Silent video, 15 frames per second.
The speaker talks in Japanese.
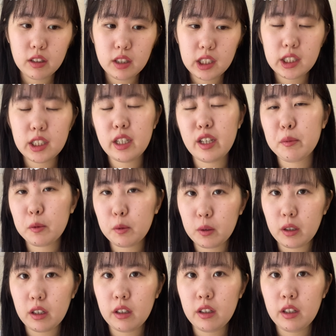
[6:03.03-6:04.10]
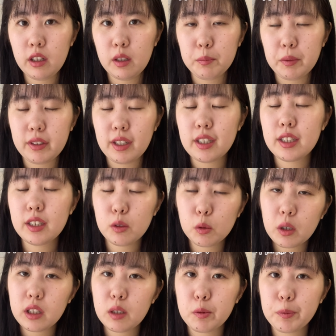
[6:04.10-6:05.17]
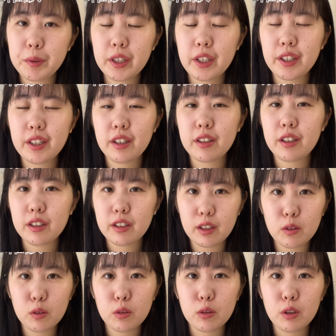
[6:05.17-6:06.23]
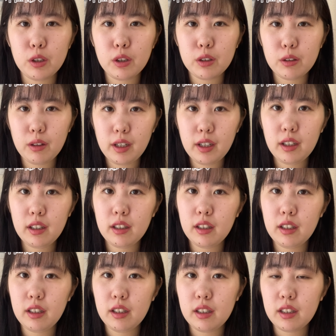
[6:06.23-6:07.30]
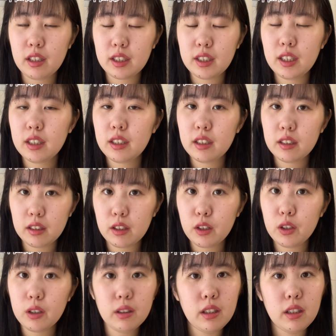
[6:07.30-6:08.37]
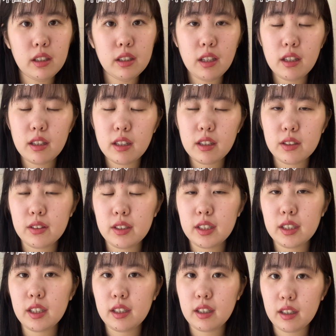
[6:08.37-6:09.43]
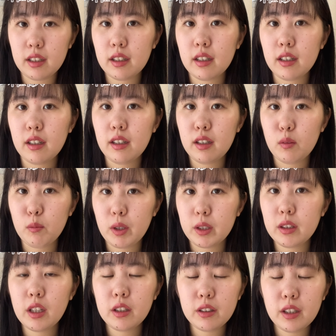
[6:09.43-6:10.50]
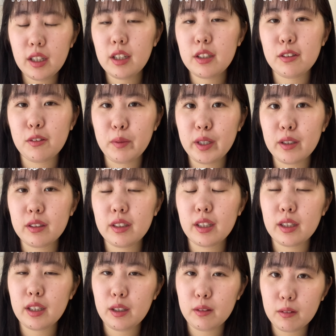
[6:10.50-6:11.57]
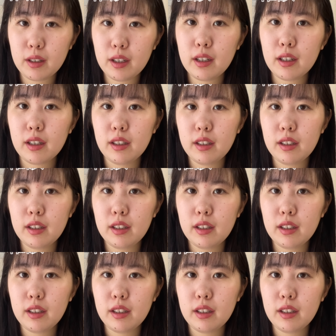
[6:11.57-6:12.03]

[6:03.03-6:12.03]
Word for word: シーエム とか雑誌とかでも見ていたんですけど、それがなくなっちゃって急ににせんにじゅういちねんから全く嵐を見なくなったりとか、